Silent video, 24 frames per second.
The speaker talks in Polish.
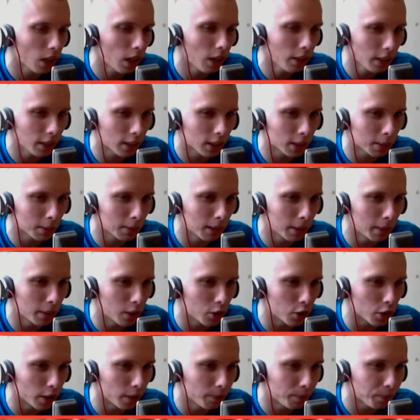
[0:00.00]
A niech sobie
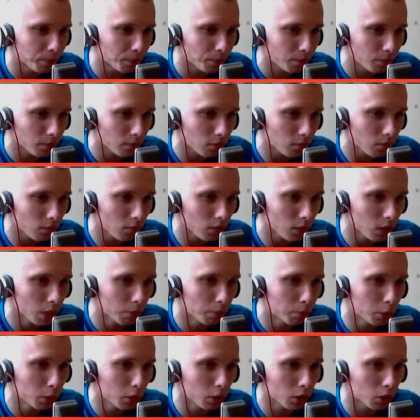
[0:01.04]
będzie.
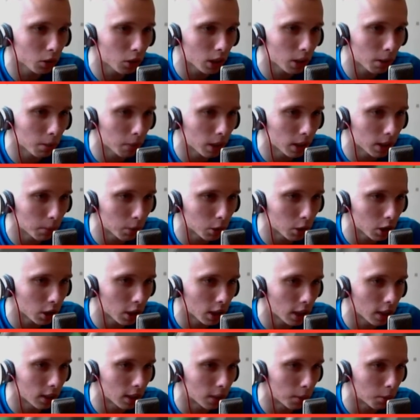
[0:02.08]
Póki co chyba nie
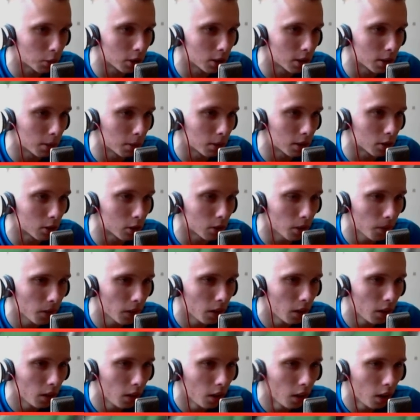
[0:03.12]
przeszkadza tam ci za bardzo.
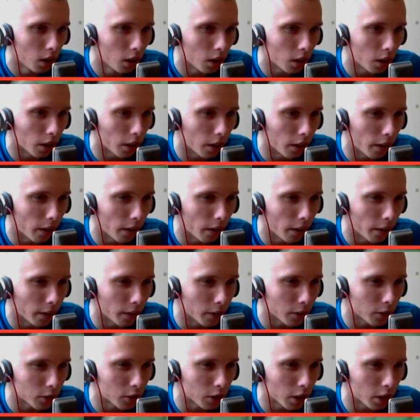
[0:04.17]

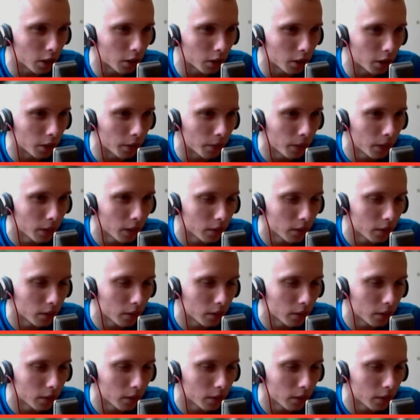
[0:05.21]
Eee, czekaj.